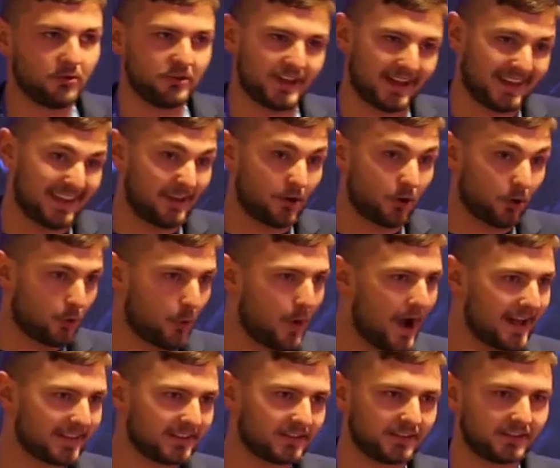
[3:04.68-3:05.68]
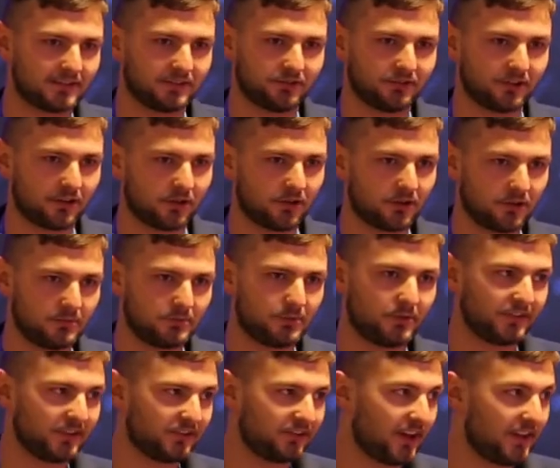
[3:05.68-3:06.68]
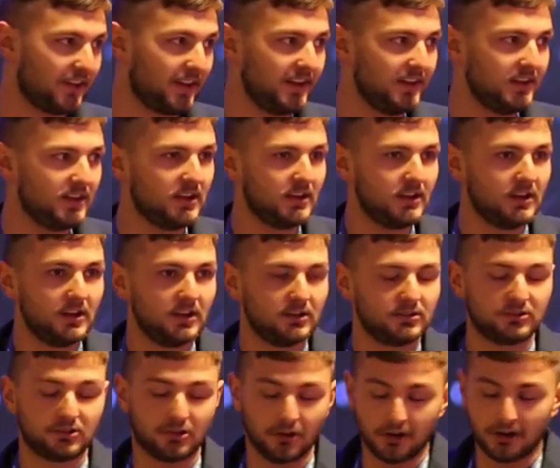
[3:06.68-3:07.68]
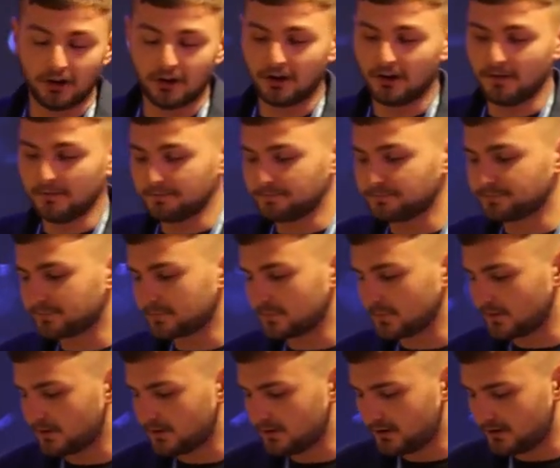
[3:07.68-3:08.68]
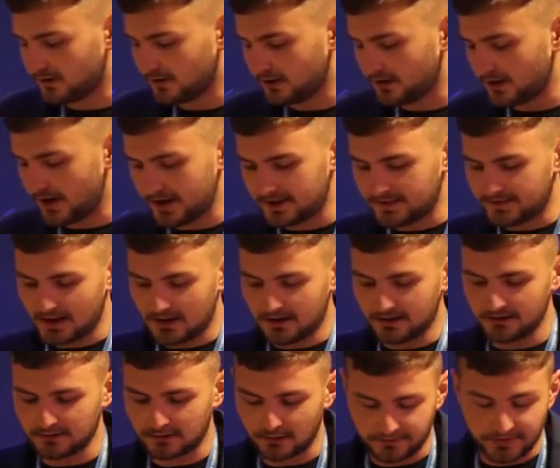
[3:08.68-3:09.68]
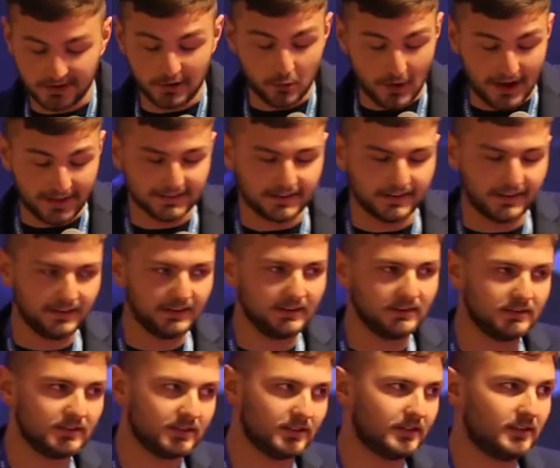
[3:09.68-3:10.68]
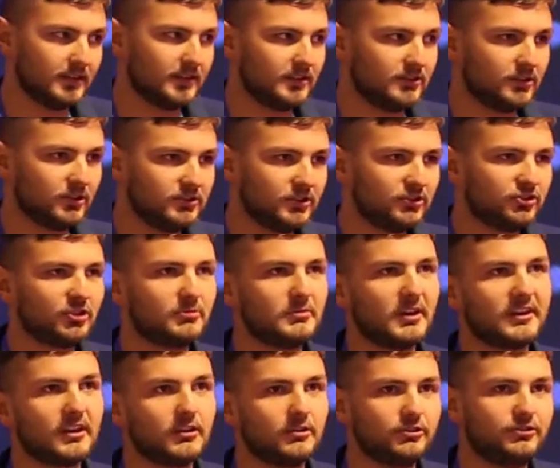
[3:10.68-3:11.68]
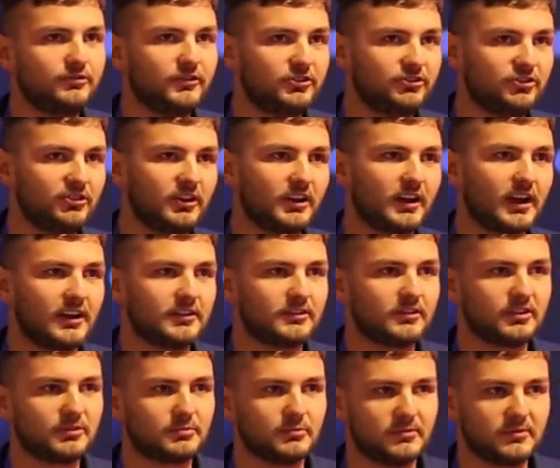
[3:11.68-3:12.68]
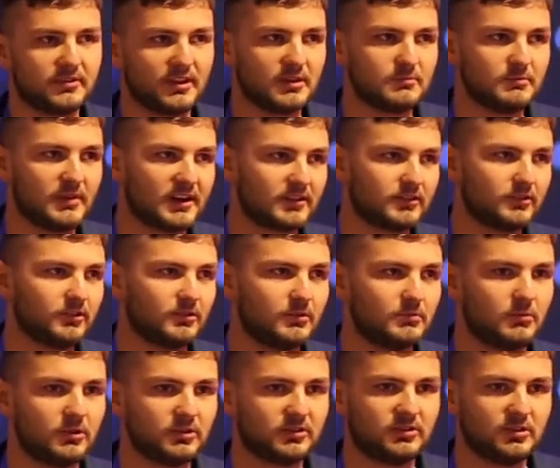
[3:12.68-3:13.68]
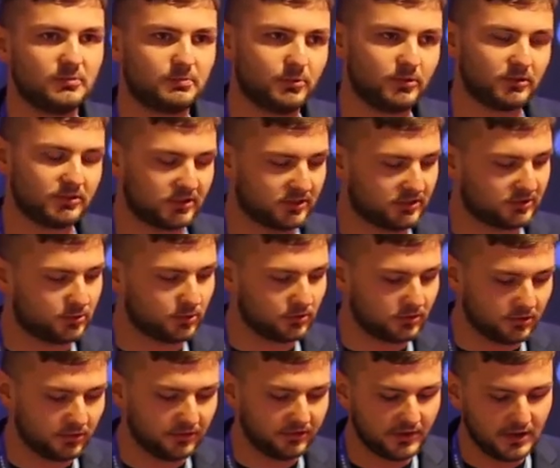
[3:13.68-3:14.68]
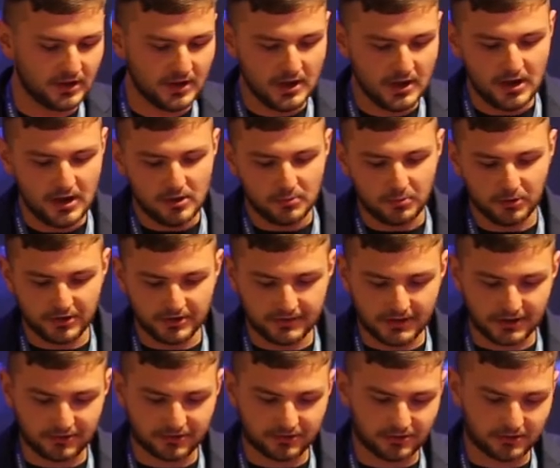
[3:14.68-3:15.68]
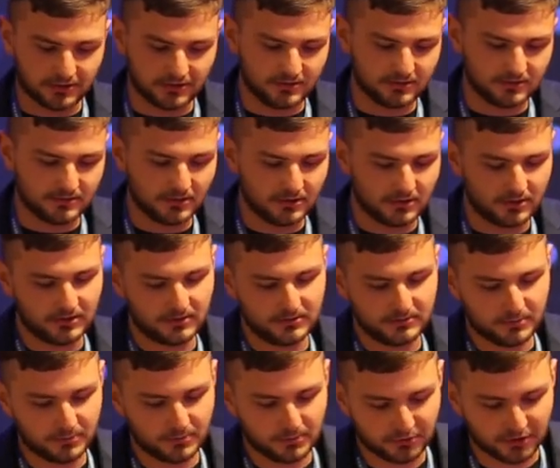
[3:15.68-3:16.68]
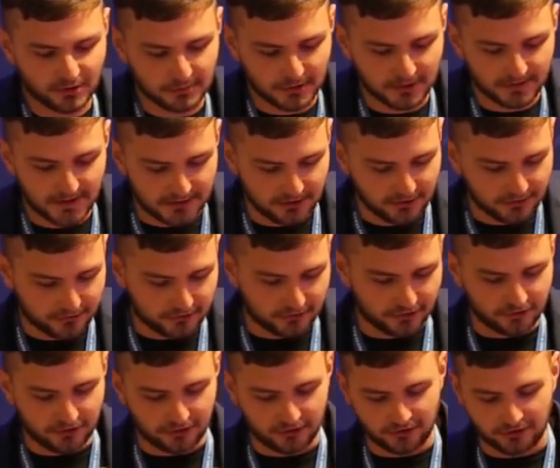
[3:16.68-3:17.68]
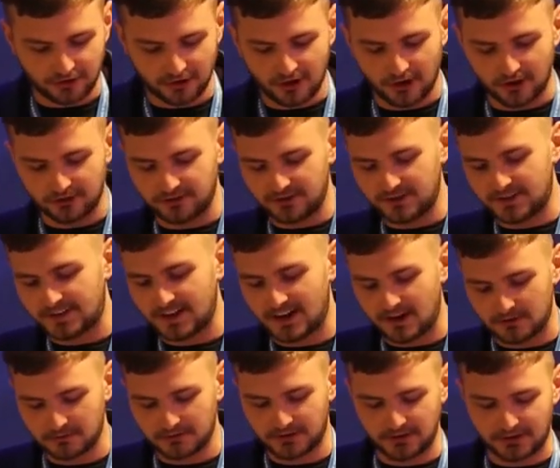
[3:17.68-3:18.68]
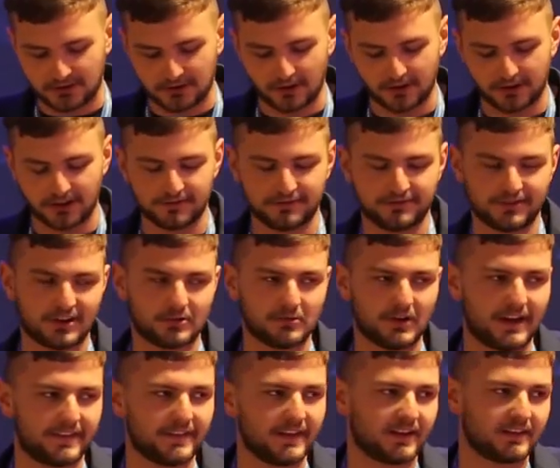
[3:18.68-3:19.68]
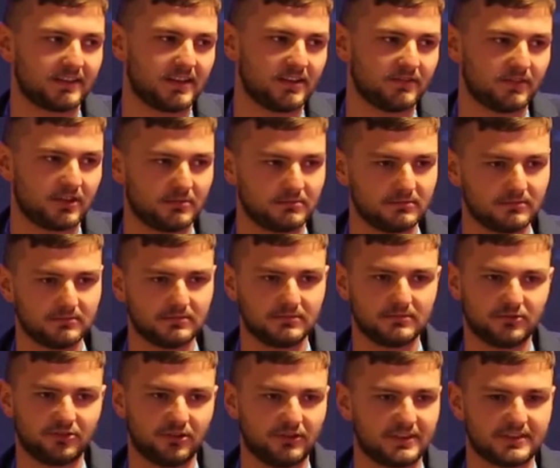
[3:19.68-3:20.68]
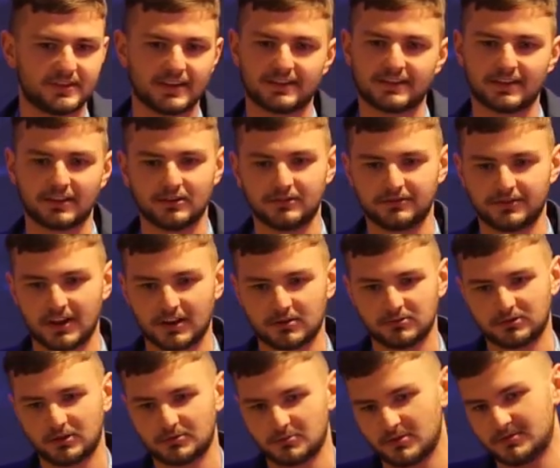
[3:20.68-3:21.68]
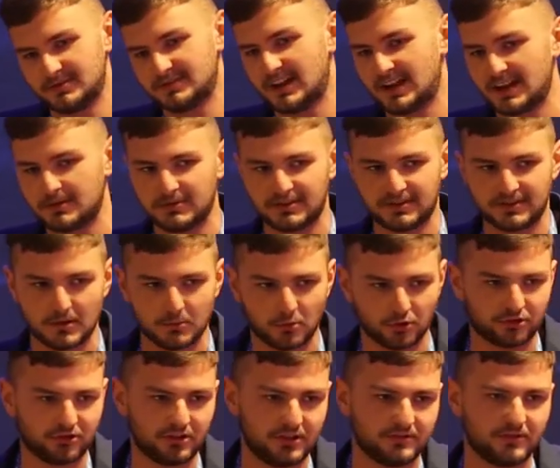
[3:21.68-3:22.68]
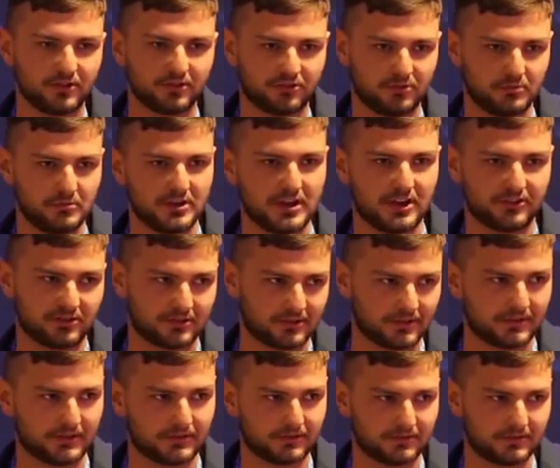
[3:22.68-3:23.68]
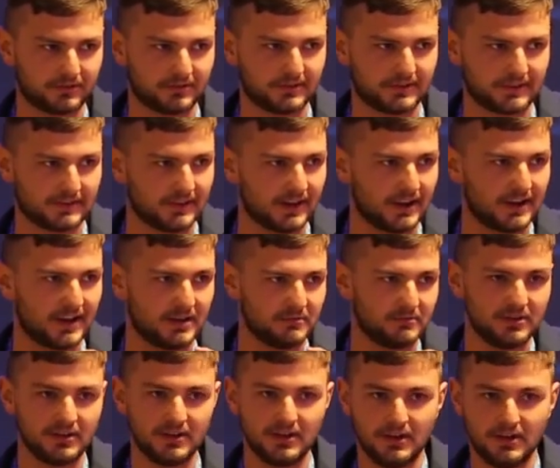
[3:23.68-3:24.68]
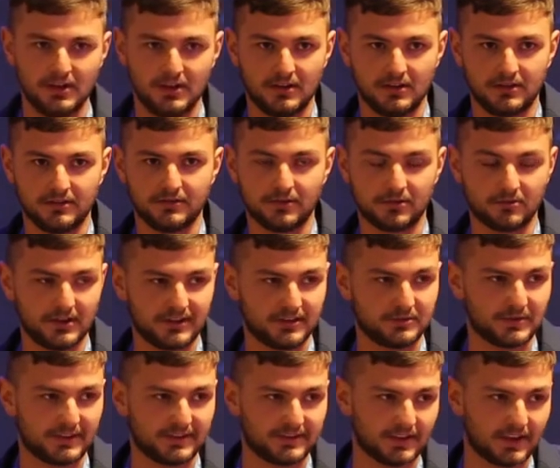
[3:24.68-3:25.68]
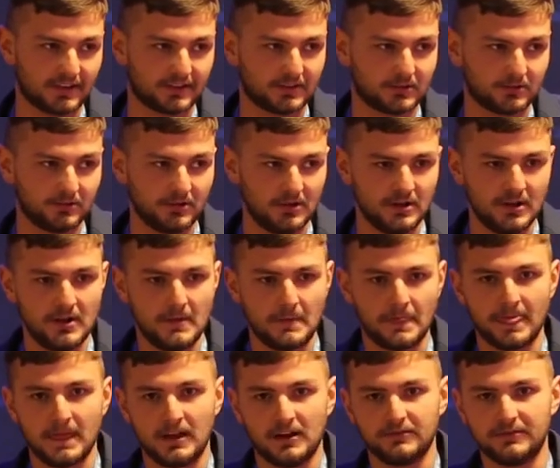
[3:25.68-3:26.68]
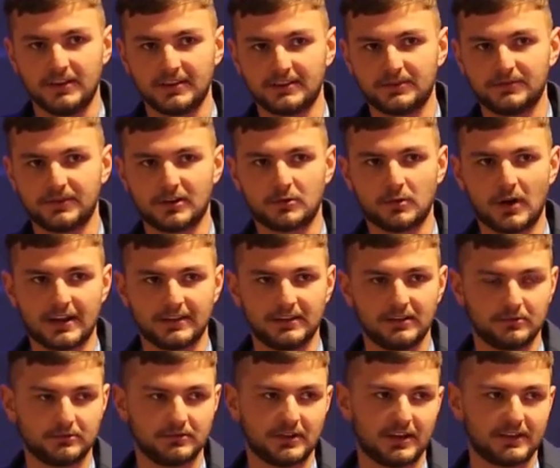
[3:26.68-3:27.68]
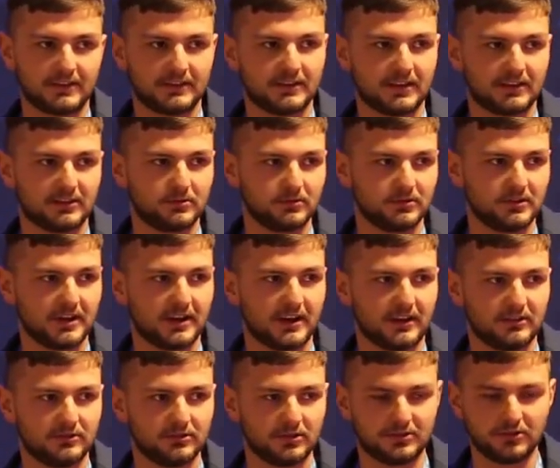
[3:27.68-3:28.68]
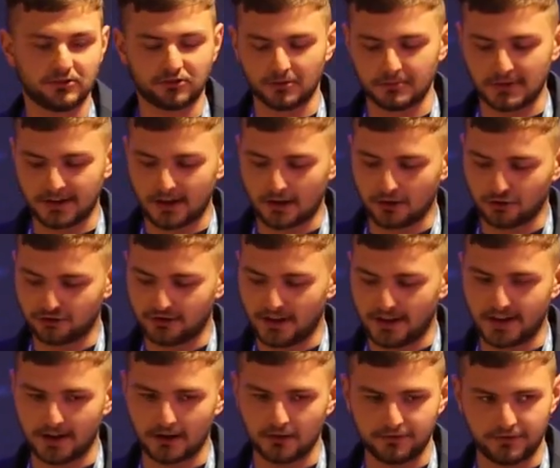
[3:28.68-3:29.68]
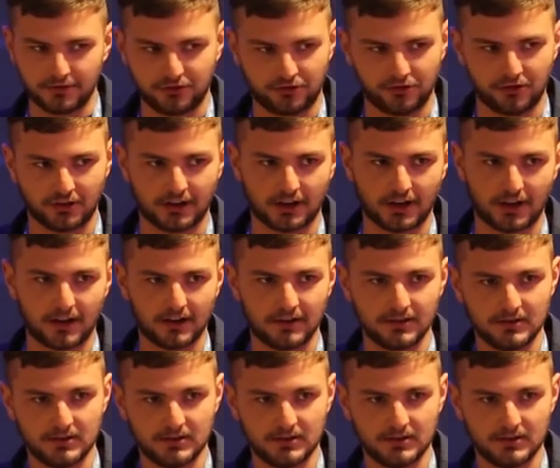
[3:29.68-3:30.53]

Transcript: i takiej ogłady szeroko powiedzianej, to, y, to wykłady y, dotyczą jakiegoś wycinka i to jest moim zdaniem bardzo mocny punkt tych studiów, ponieważ y, no, przeprowadzić w 30 godzin całą historię w wykładach, nie wiem, XIX wieku, to moim zdaniem jest niemożliwość i mija się to z, z celem i w ogóle jest bez sensu. Więc wykłady u nas na studiach dotyczą jakiegoś danego wycinka